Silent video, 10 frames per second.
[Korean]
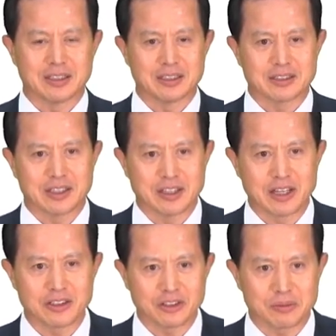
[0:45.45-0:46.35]
자
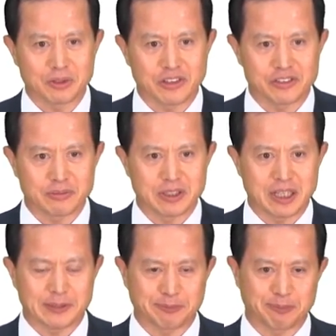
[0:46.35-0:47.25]
예를 들어
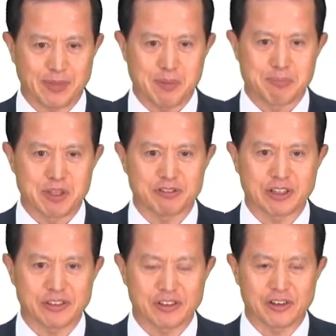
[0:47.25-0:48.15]
보겠습니다.
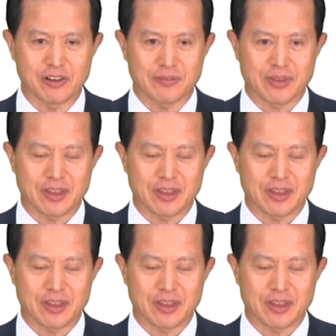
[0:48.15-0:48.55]
미국에서